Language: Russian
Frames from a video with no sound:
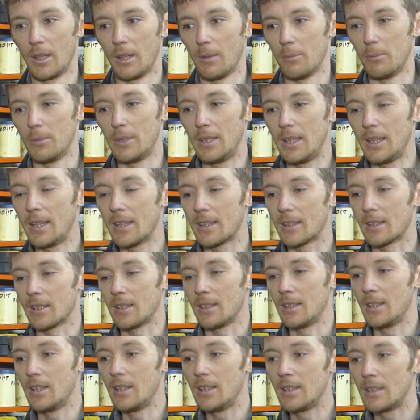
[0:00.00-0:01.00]
Мне это
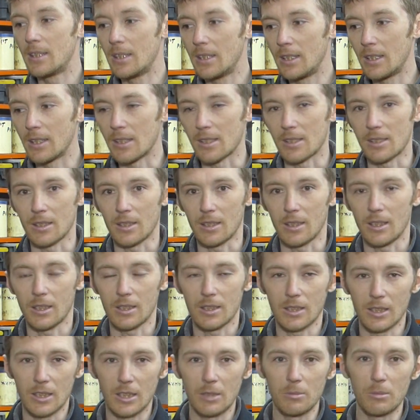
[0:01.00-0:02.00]
не интересно,
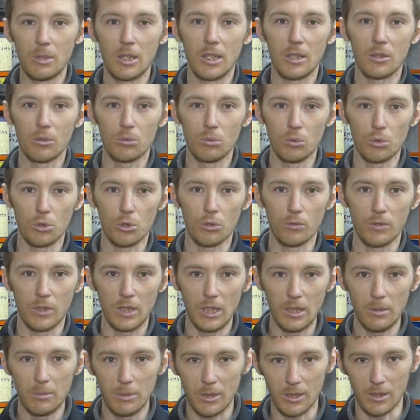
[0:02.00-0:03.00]
это отнимает кучу
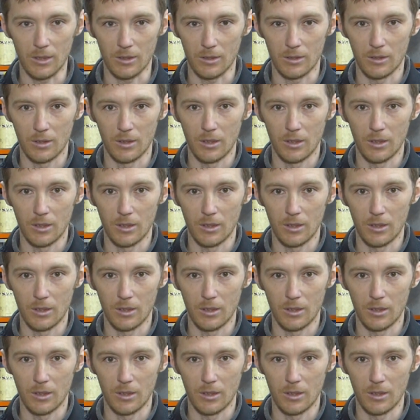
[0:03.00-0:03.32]
времени,